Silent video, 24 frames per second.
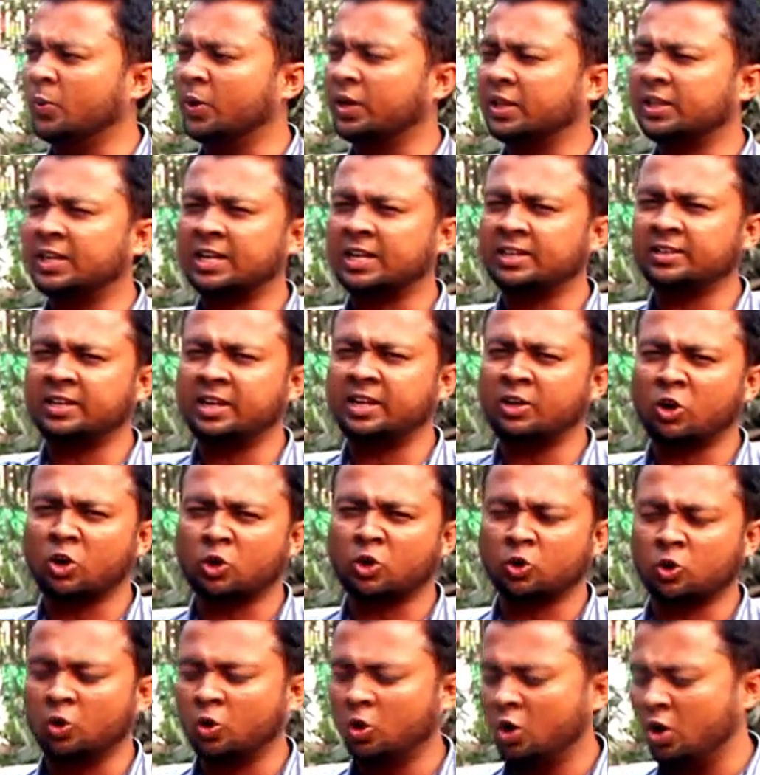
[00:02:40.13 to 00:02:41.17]
উপরে ধান দিলে
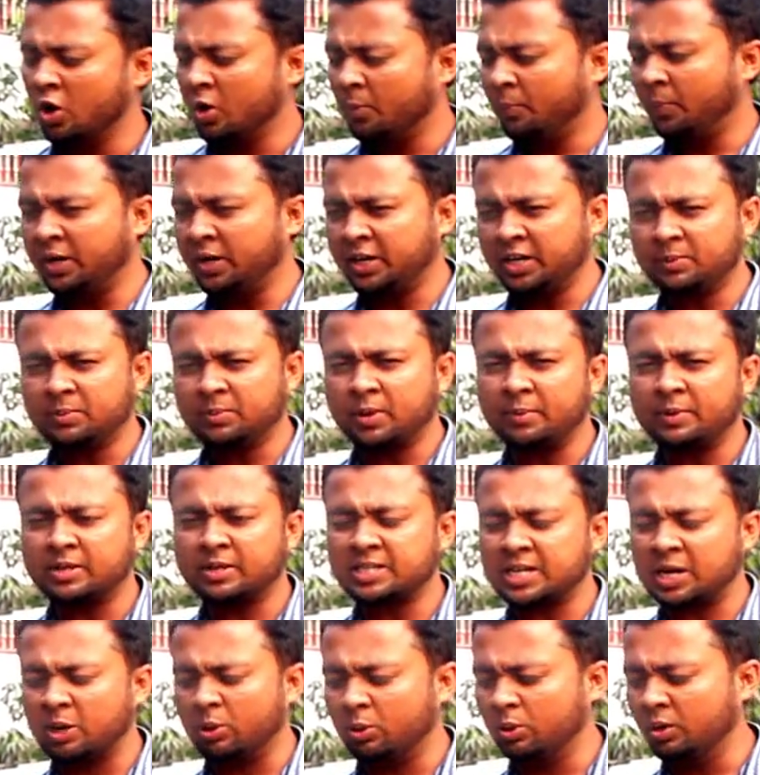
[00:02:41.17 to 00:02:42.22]
অটোমেটিকভাবে
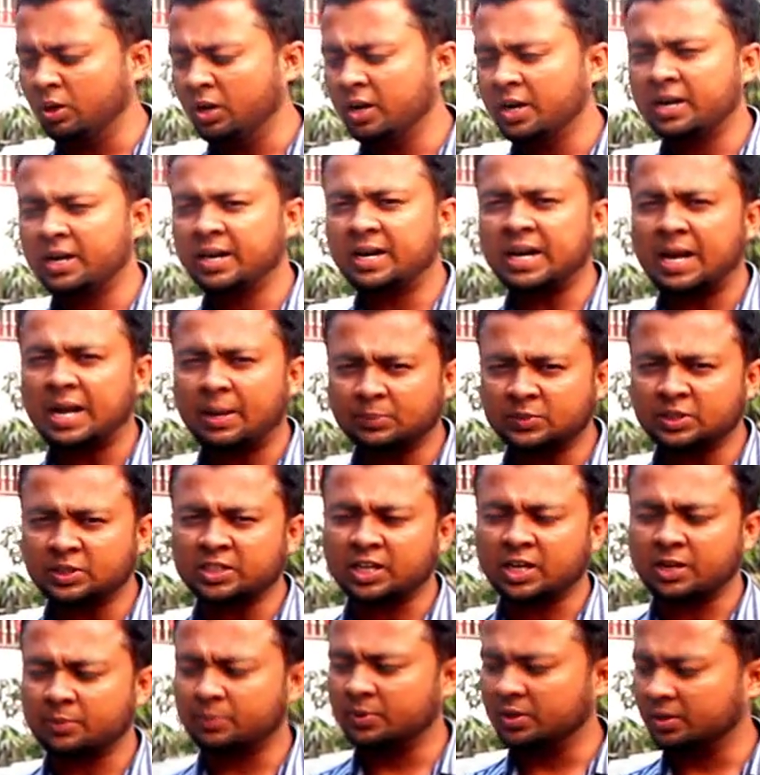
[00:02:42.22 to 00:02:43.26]
চাউল নামতে
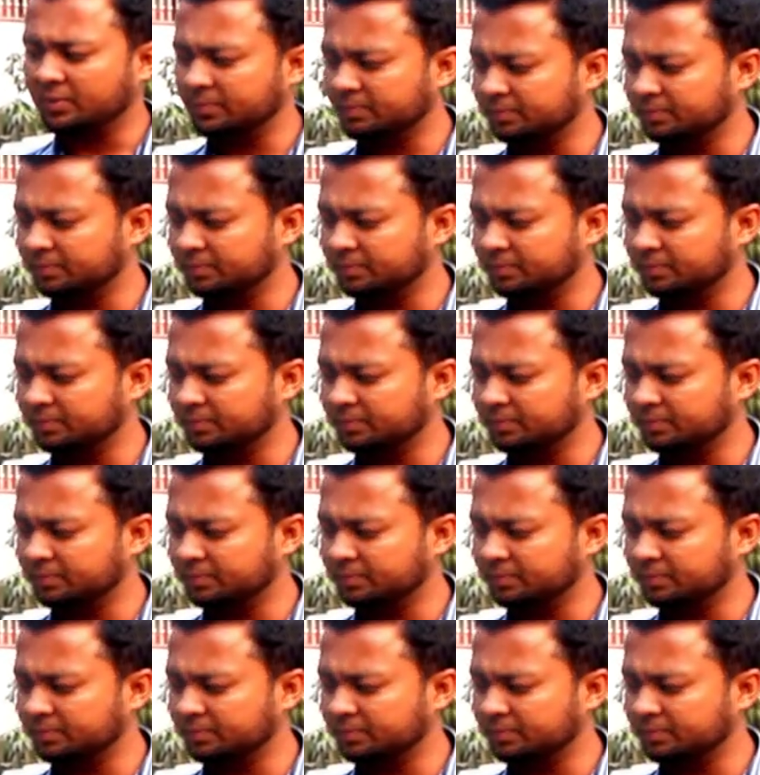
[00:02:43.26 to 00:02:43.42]
থাকবে